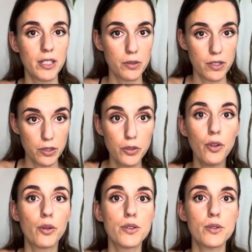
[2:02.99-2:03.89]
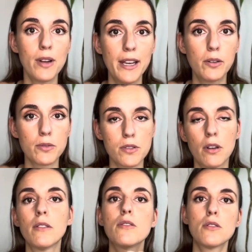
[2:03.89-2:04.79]
qui se situe dans le soleil
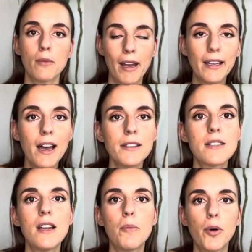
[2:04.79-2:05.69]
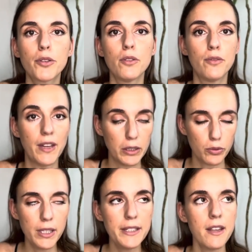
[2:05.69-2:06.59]
conscient. Sur ma carte, c'est la porte
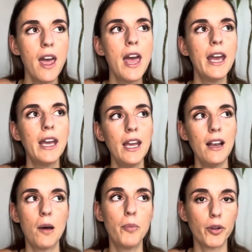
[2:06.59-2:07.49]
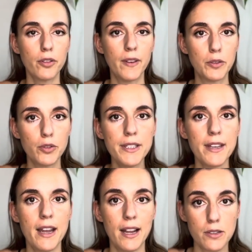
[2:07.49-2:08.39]
28 et la porte
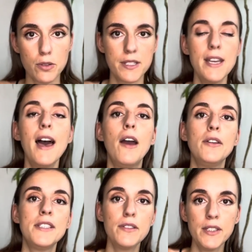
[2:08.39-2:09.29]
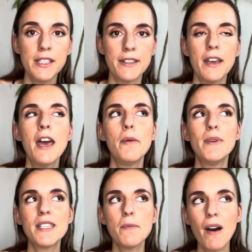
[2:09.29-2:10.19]
28, elle est associée à une divinité.
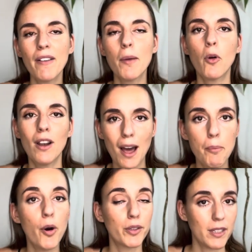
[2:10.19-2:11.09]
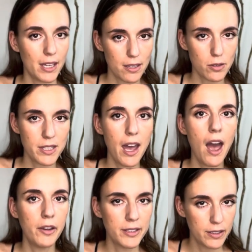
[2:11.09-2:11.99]
Mais c'est pas vraiment la porte qui est associée
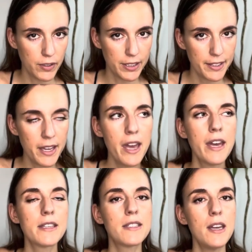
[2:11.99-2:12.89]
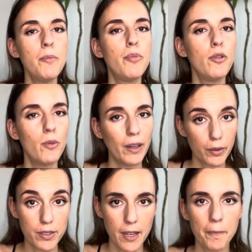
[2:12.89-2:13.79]
à une divinité, c'est plus loin
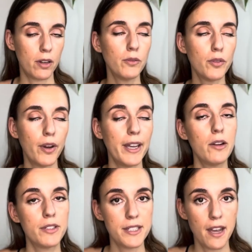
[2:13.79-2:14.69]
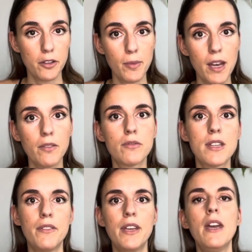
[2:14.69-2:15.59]
que ça. Comme vous voyez le design humain,
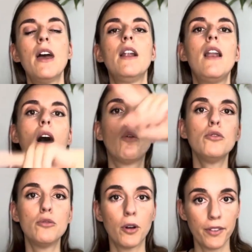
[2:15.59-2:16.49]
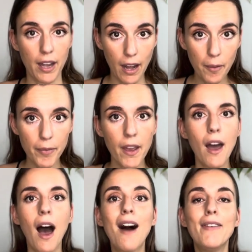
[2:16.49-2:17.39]
vous avez la roue du mandala
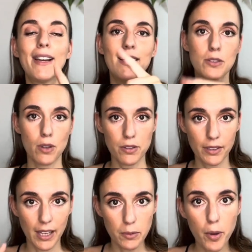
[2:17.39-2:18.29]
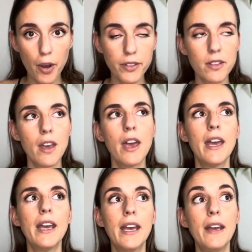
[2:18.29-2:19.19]
avec les 64 portes
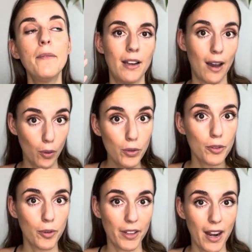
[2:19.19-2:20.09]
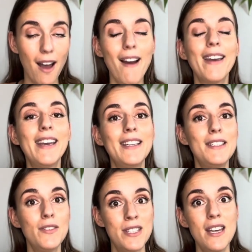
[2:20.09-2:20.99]
et la roue de mandala est
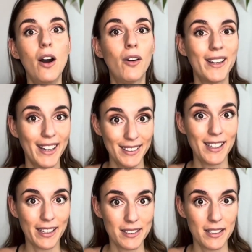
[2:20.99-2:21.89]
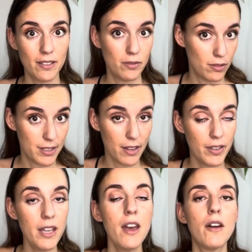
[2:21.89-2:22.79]
divisée en quatre quartiers. Vous le
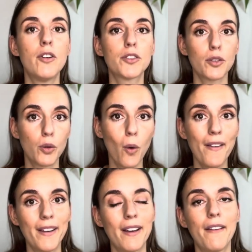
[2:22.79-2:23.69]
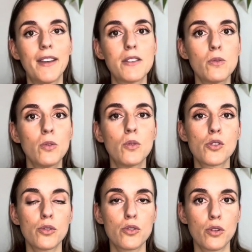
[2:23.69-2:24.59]
savez, votre croix d'incarnation au
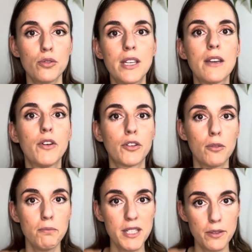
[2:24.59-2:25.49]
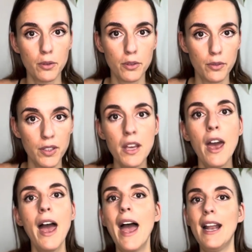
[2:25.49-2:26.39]
jour d'aujourd'hui qui est votre mission de vie,
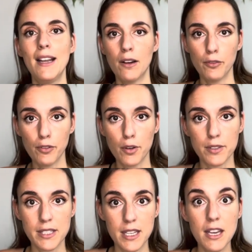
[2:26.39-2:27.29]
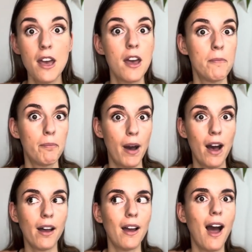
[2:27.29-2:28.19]
elle est influencée
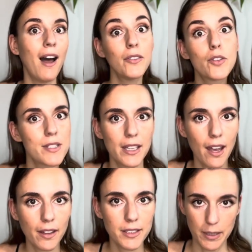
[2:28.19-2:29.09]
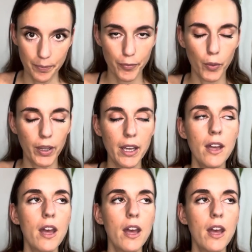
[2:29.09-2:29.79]
par un de ces quartiers. ok